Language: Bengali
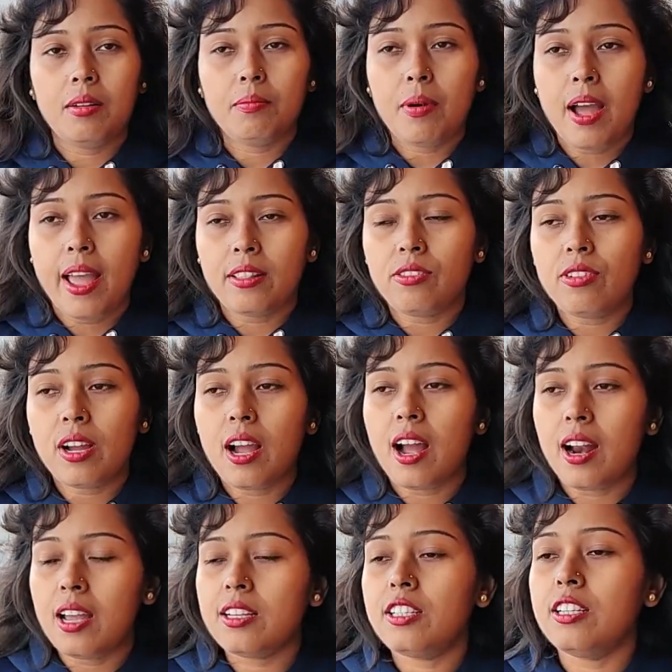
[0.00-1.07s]
বা এতটা
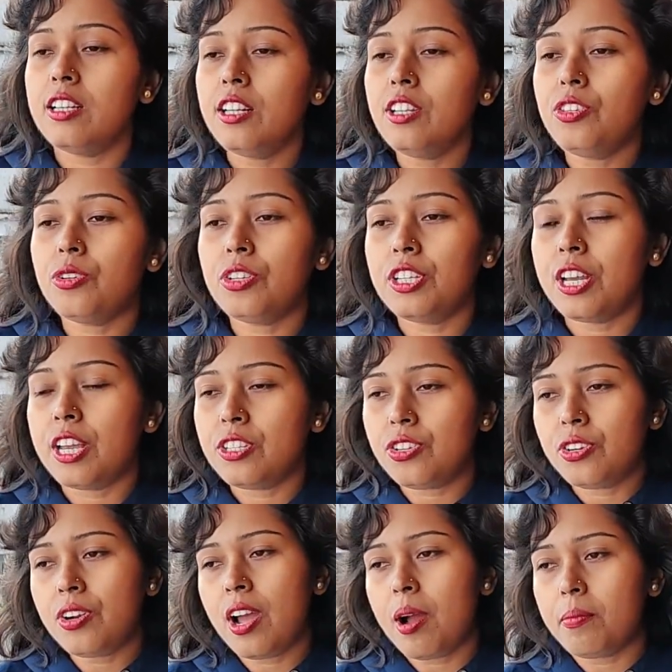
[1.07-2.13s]
খাড়া সিঁড়ি তো সেই
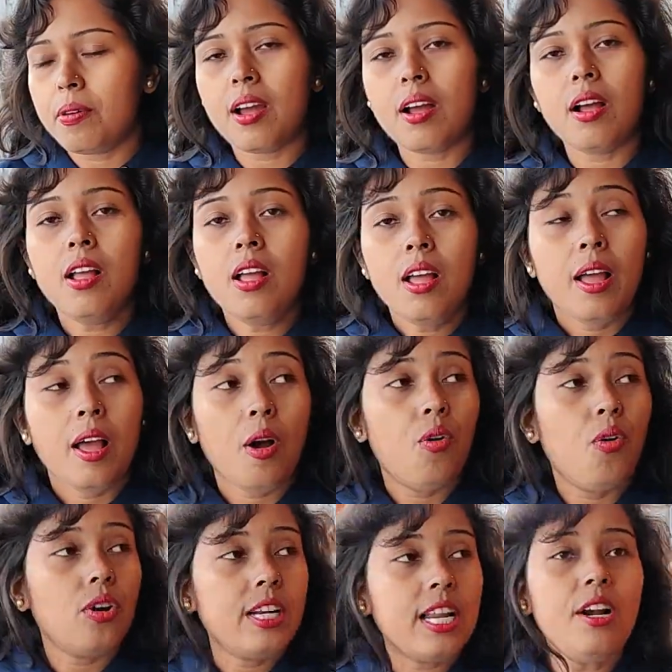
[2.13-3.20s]
জন্য আমরা
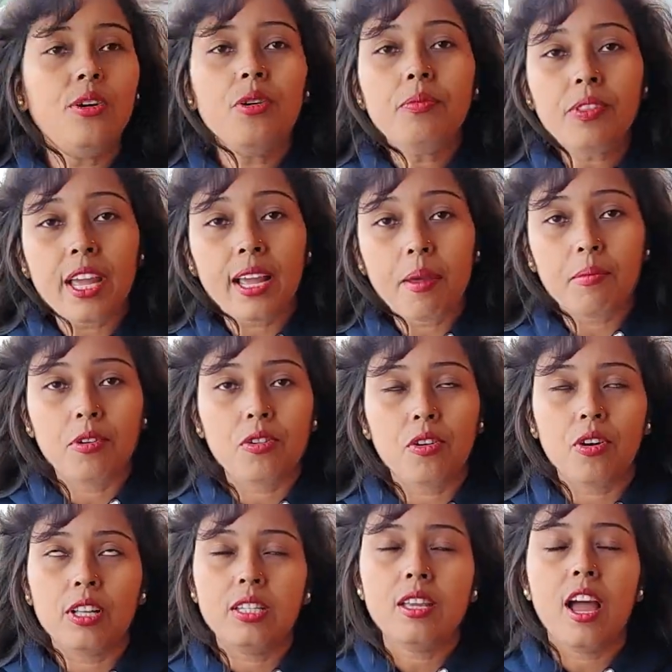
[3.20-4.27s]
হোটেল রুম দেখে বুক
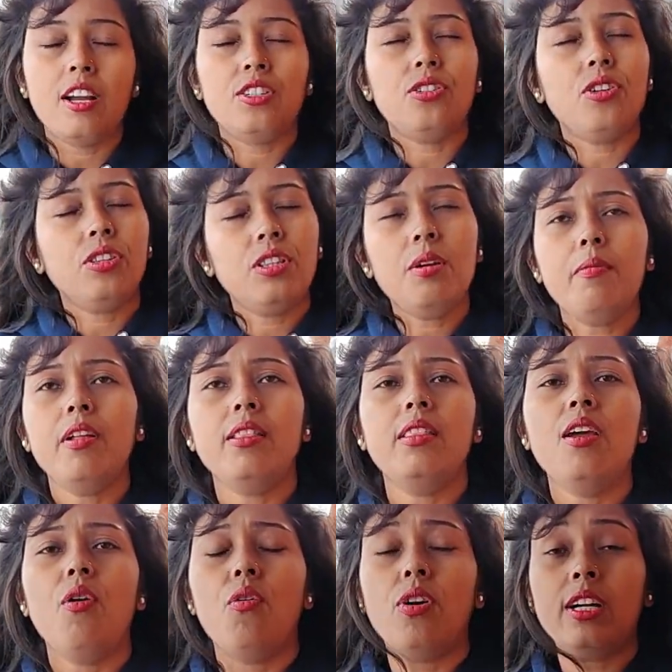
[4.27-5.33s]
করেছি আর সত্যি বলতে
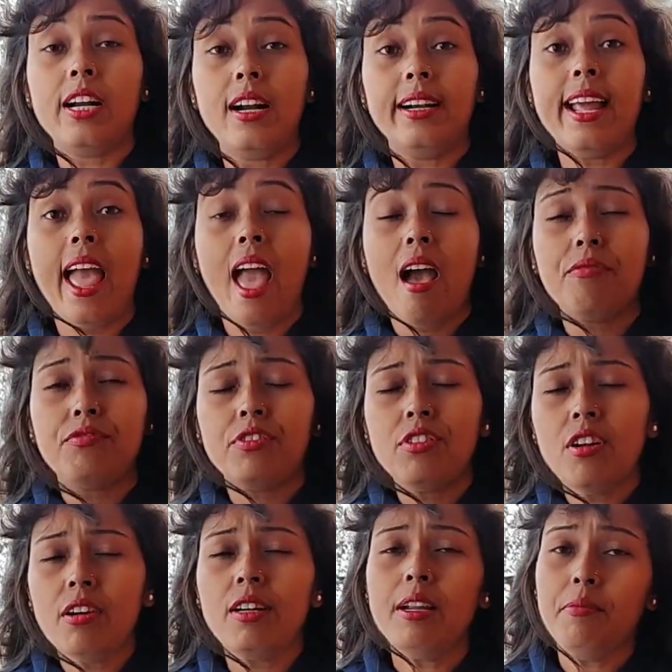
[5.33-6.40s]
হোটেলটা
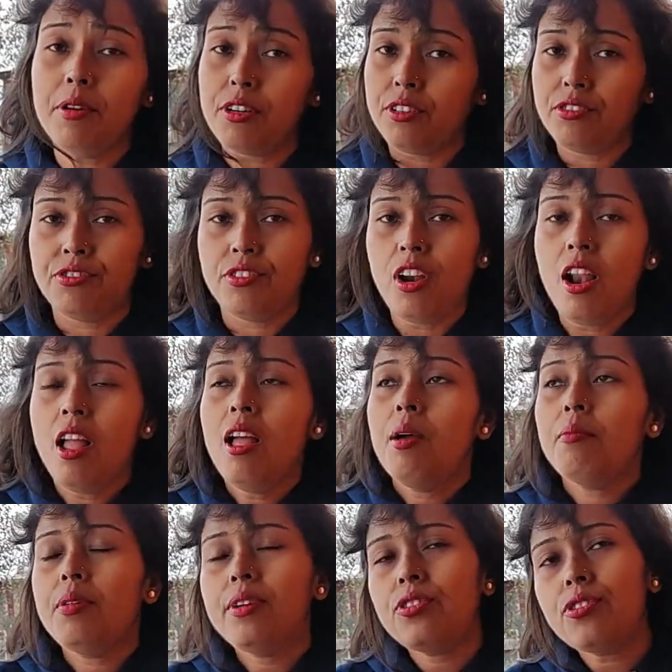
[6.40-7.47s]
অ্যাবসোলুটলি বিউটিফুল
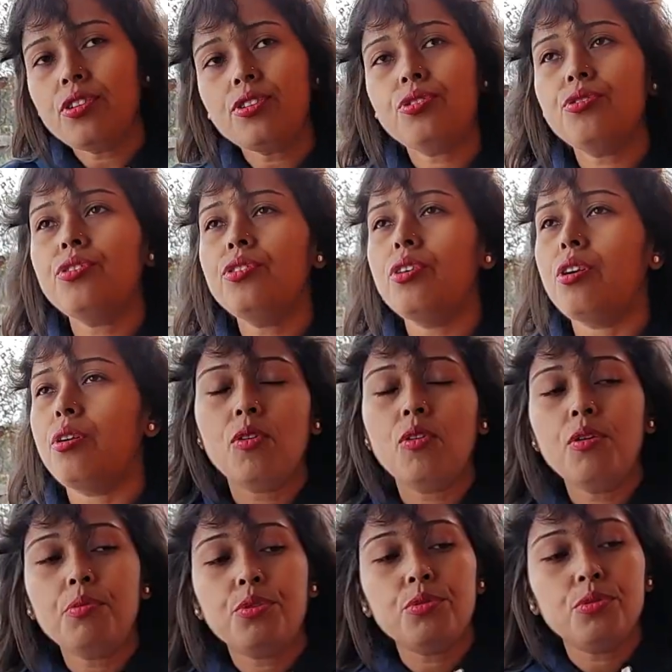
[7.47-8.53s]
ভীষণ সুন্দর
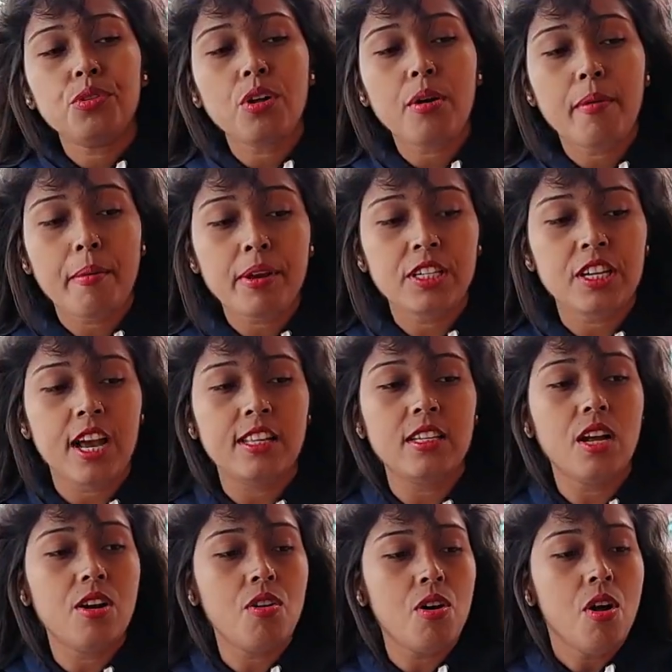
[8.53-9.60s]
খুব সুন্দরভাবে
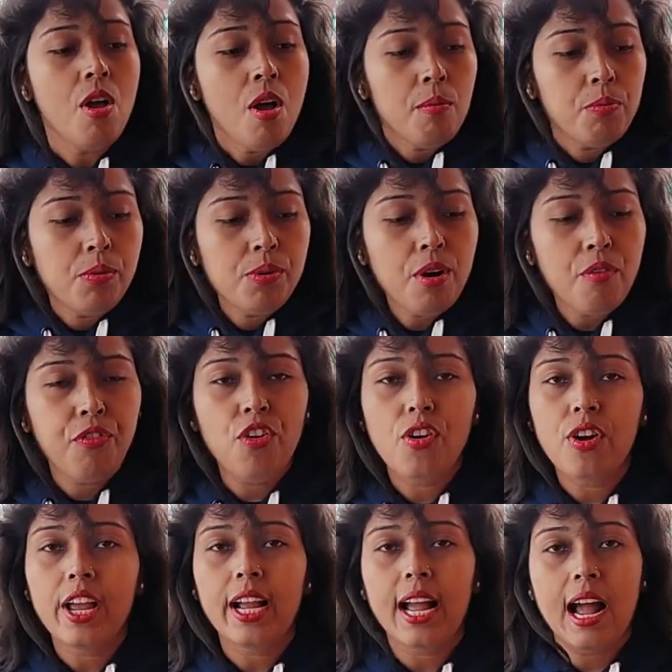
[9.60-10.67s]
সাজানো পুরো
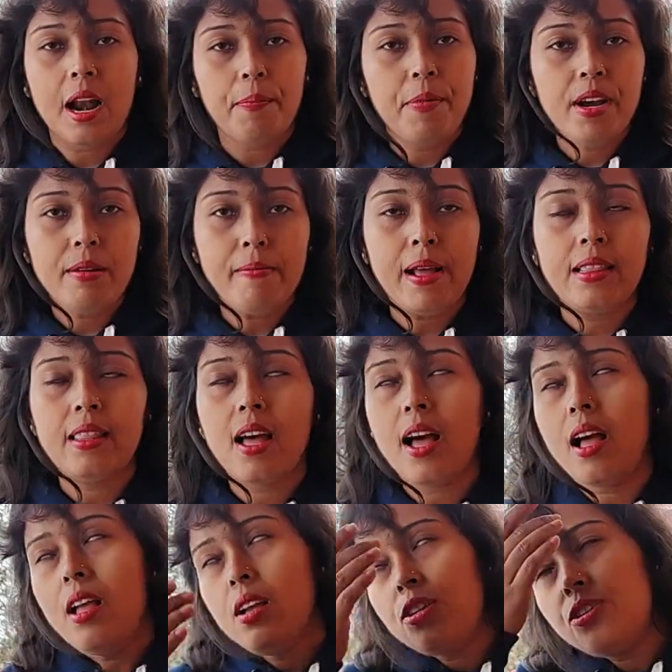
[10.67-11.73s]
ফ্লোরে কার্পেট পাতা
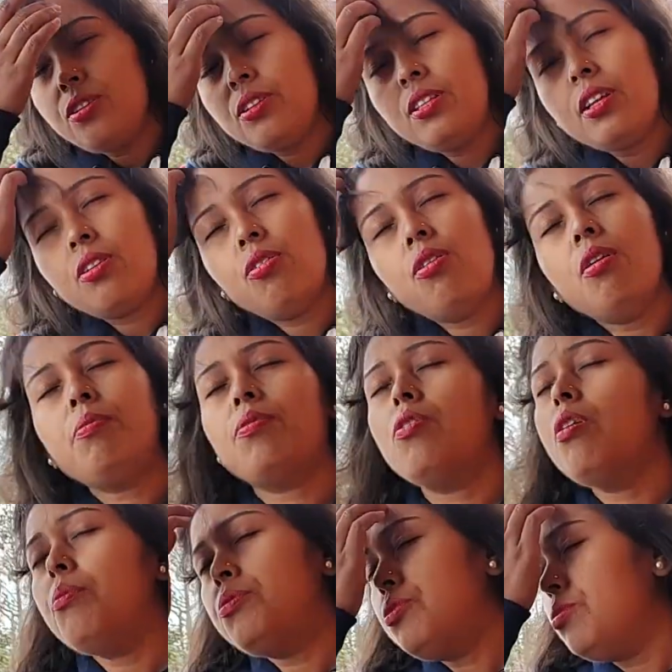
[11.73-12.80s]
সত্যি খুব
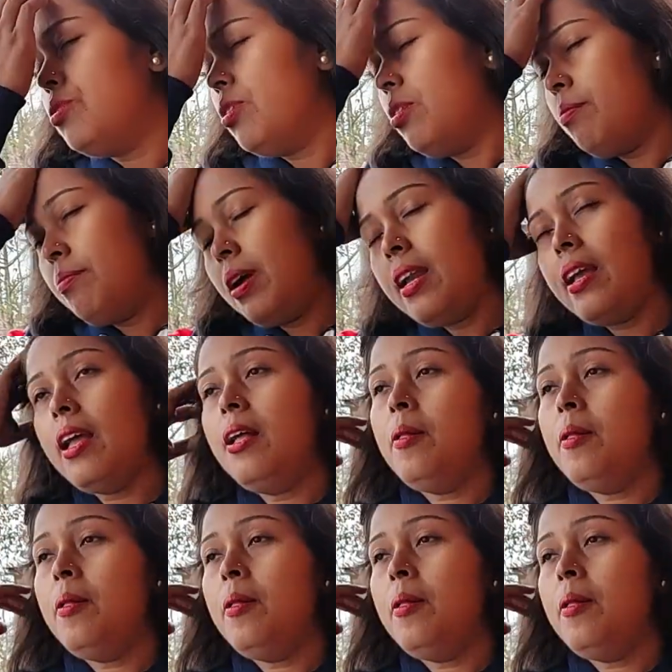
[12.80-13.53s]
খুব সুন্দর মানে